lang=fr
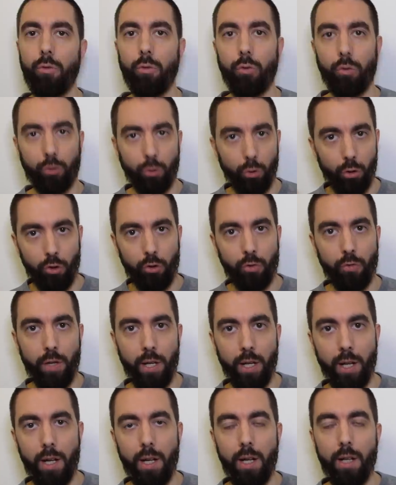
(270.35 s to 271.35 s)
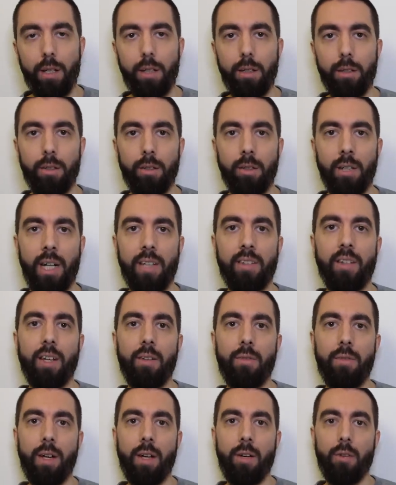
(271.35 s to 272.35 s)
Donc ce que je fais à
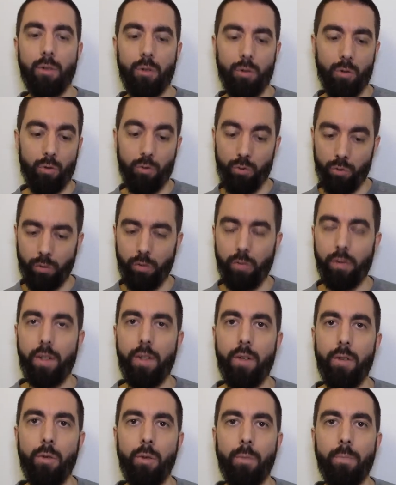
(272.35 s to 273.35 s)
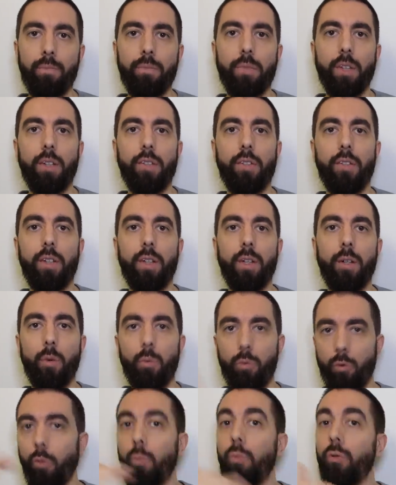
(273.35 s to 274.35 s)
travers une autre vidéo, c'est
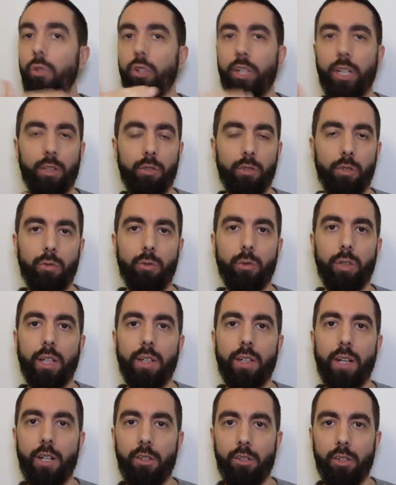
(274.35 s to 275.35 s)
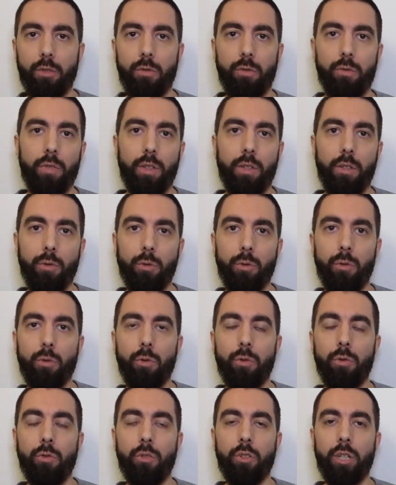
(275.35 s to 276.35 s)
euh, donc pour chaque note de cadrage, hein, une vidéo
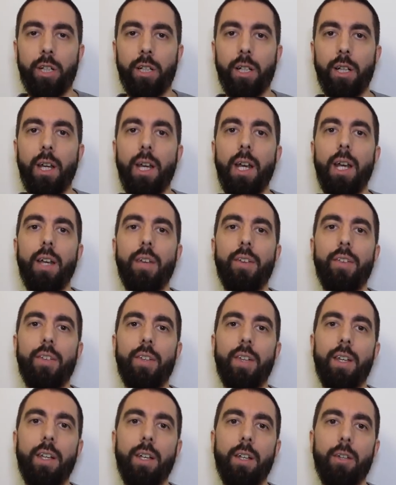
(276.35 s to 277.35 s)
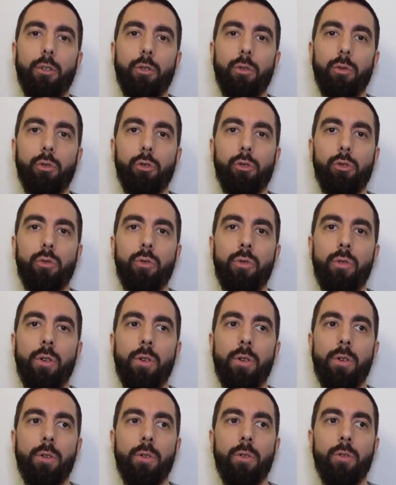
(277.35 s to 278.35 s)
de, chaque, c'est que
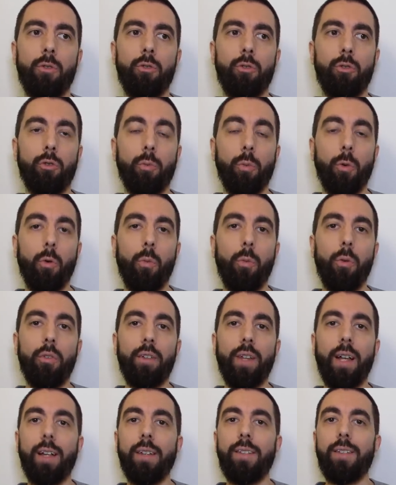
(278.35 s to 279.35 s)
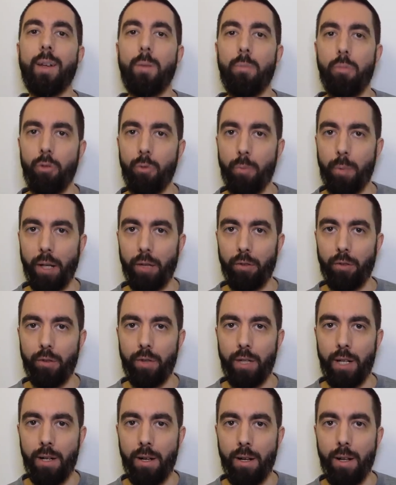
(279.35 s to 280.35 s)
euh, je, te propose un tableau
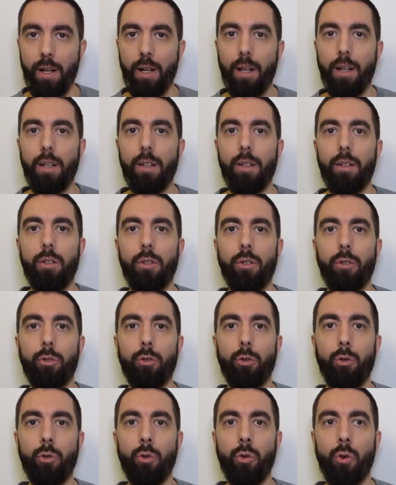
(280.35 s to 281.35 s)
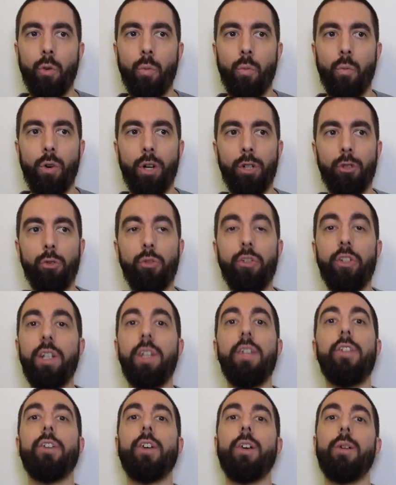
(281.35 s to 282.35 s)
personnel euh, que moi
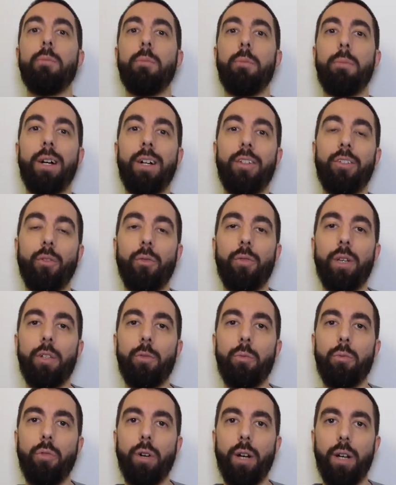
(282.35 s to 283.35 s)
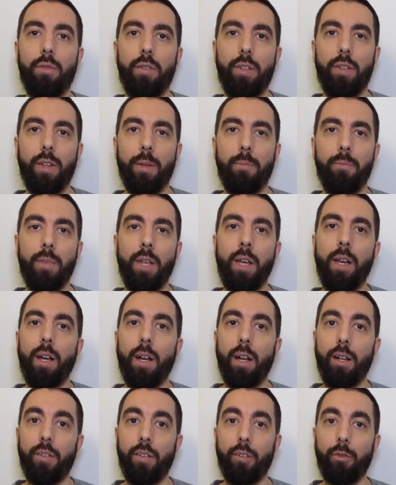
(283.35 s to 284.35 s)
j'utilise comme base en fait pour réviser.
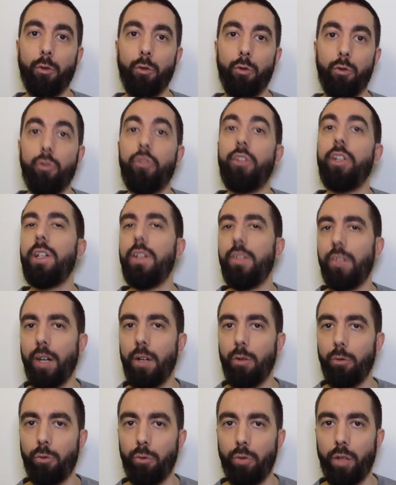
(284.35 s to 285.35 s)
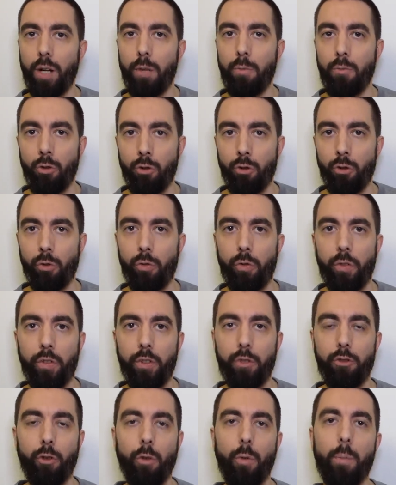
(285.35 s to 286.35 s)
Hein, c'est ce que j'utiliserai en tout cas moi aujourd'hui
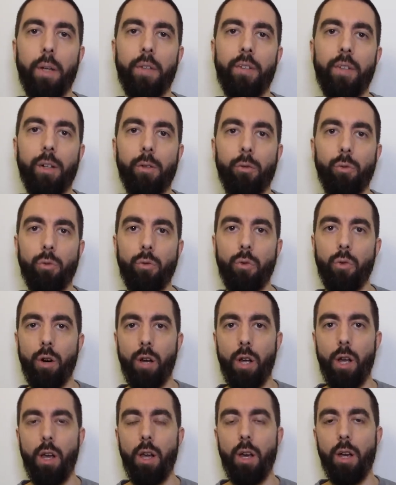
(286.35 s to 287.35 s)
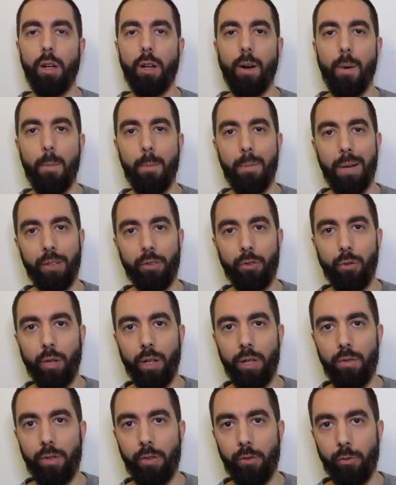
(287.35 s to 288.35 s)
si je repassais un concours comme base de
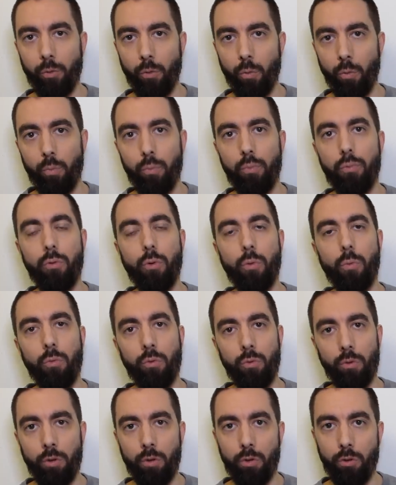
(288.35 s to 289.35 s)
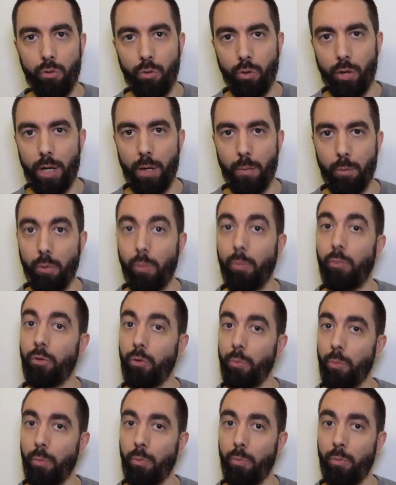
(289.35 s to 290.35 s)
révision pour mon oral, pour
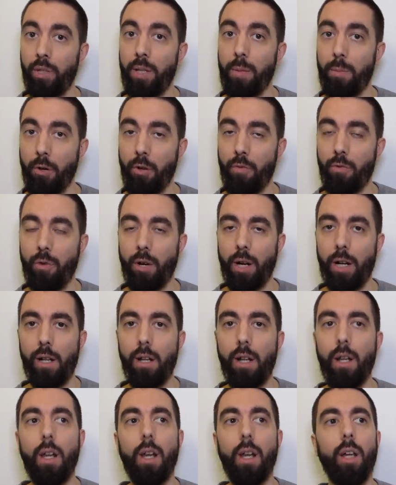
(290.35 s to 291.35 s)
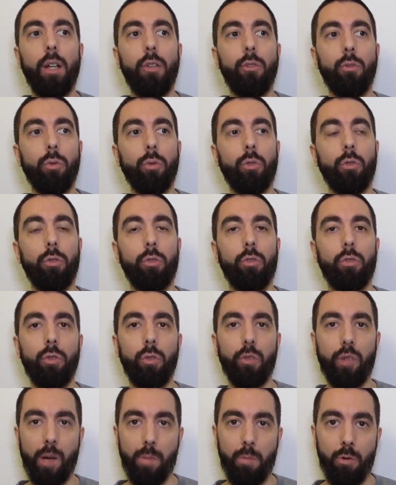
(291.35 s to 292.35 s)
mon, mon épreuve orale. Donc ce
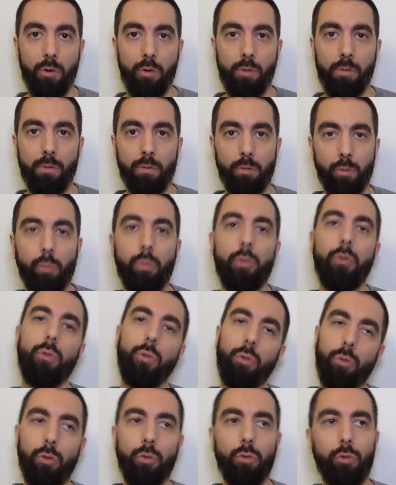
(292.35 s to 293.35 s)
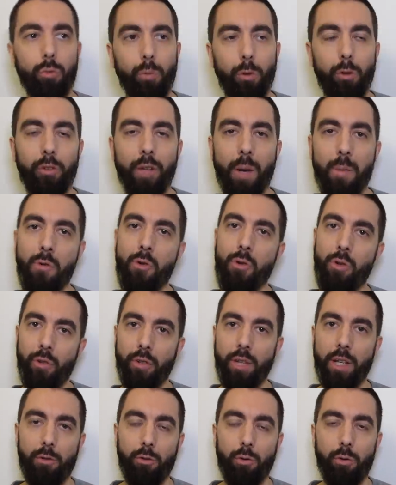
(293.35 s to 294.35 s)
tableau, ou plutôt ce double tableau, il y
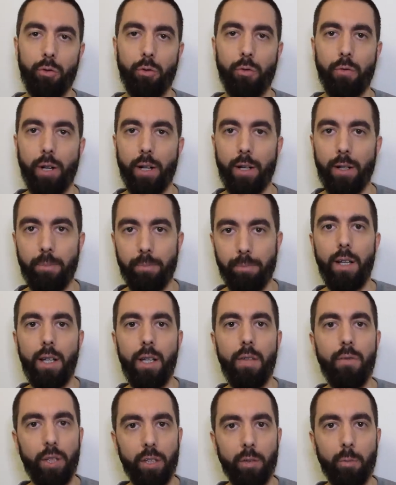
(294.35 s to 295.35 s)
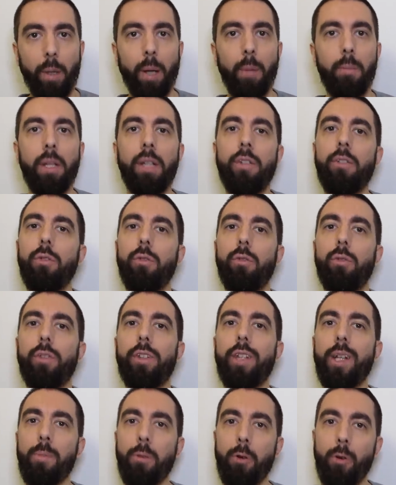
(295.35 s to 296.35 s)
en a deux, tu verras, il va te permettre de
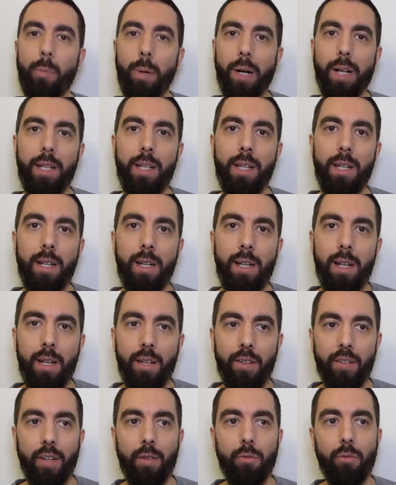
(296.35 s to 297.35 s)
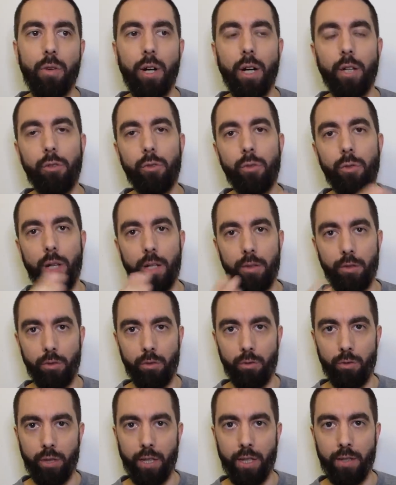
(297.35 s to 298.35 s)
t'approprier les savoirs de la
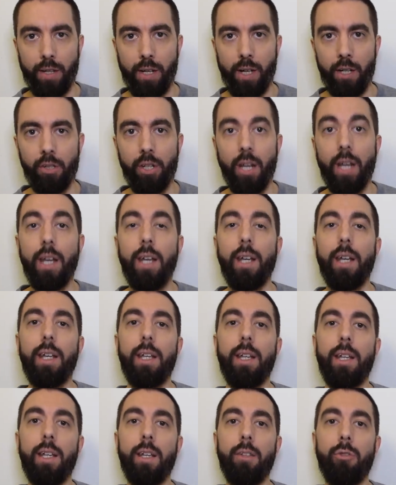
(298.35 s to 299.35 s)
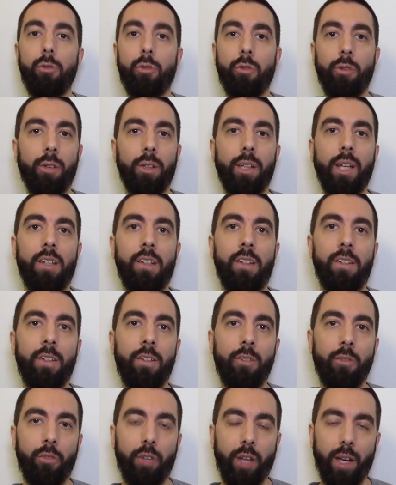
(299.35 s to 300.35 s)
note de cadrage et de
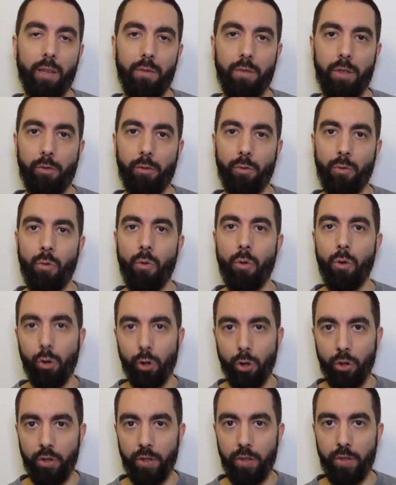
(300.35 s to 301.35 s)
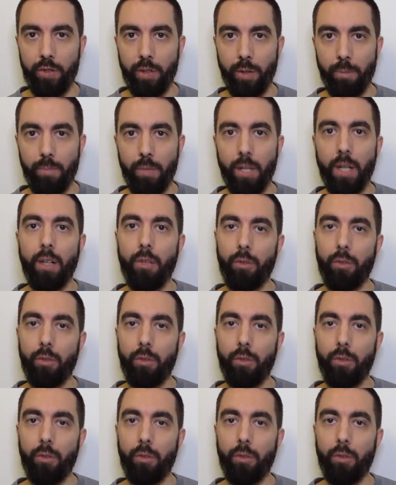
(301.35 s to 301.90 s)
t'organiser dans tes révisions au quotidien.